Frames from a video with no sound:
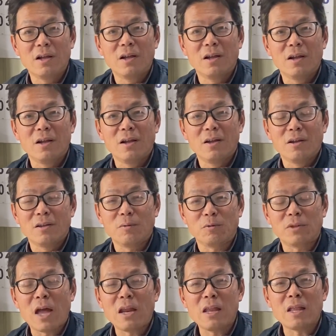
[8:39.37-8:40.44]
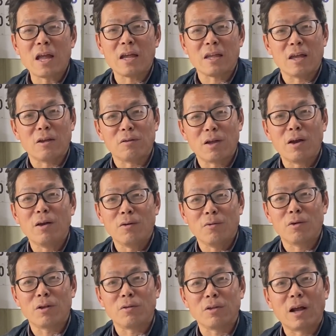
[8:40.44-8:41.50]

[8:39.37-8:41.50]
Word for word: うんでも足りないやよな俺の